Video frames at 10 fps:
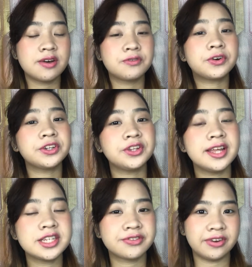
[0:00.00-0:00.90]
For
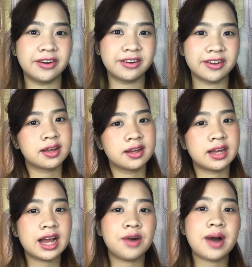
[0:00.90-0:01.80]
today's vlog,
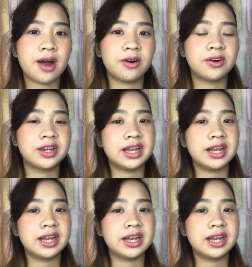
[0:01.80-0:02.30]
gagawa ako